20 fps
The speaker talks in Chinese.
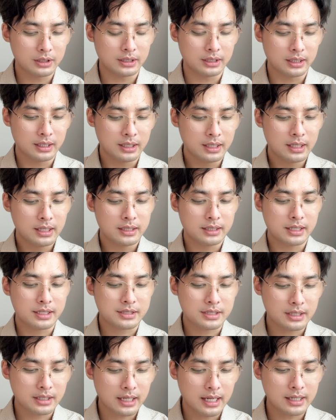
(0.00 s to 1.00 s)
立，影
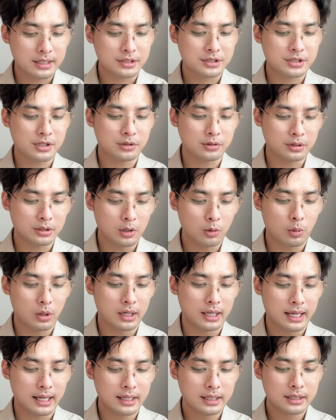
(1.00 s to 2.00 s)
响两岸交流和
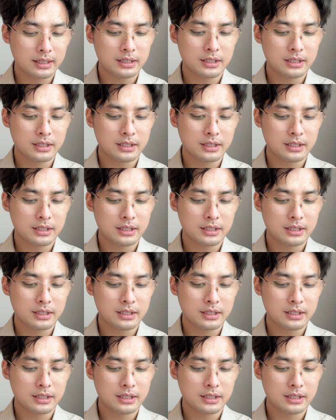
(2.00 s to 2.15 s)
往来。